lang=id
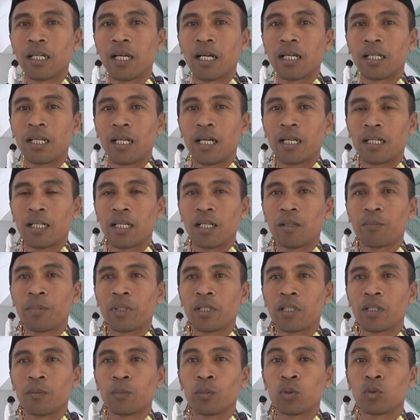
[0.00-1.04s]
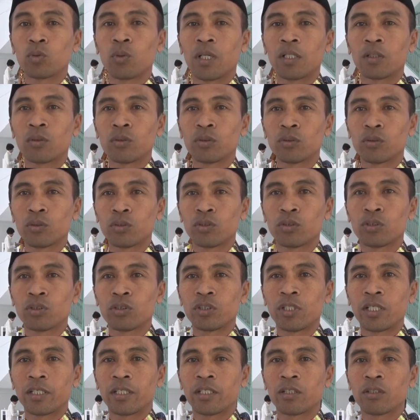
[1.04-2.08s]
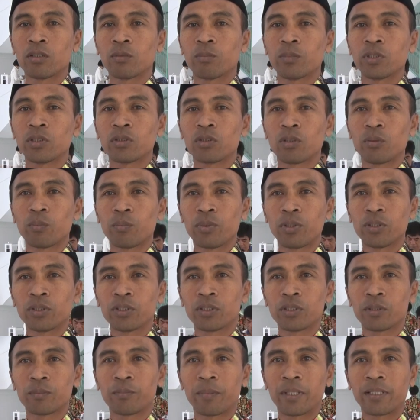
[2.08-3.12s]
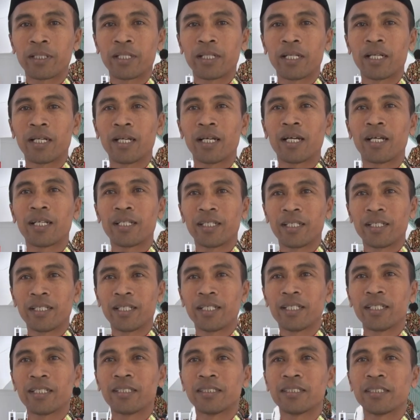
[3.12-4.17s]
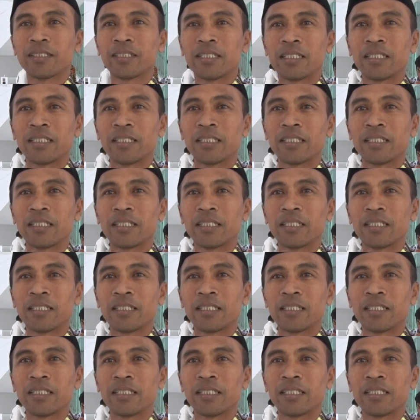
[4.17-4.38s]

anak-anak berkebutuhan khusus yang ikut mencoblos pada hari ini.